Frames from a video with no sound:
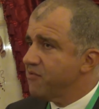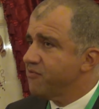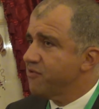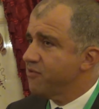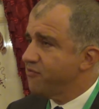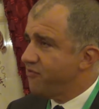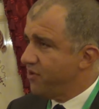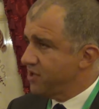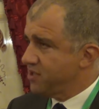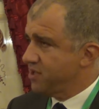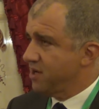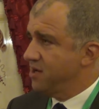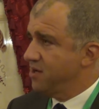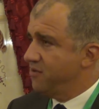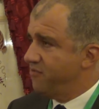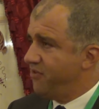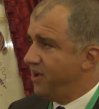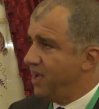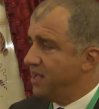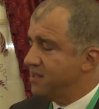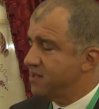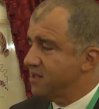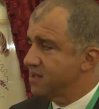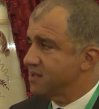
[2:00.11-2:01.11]
في الفتره اللي
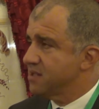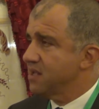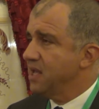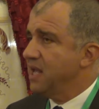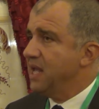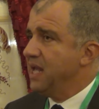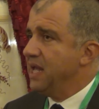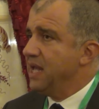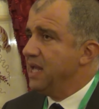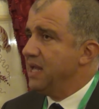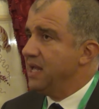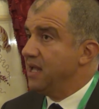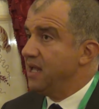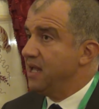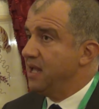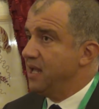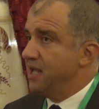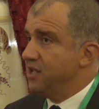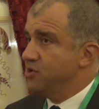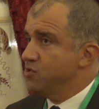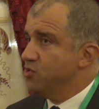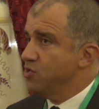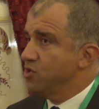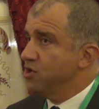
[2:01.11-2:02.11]
فاتت
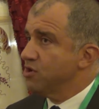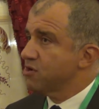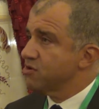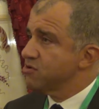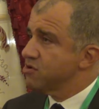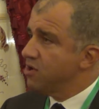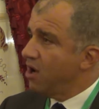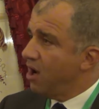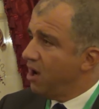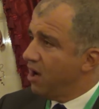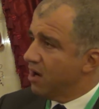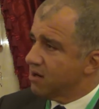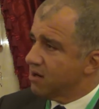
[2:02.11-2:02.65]
آه، انه ارضاء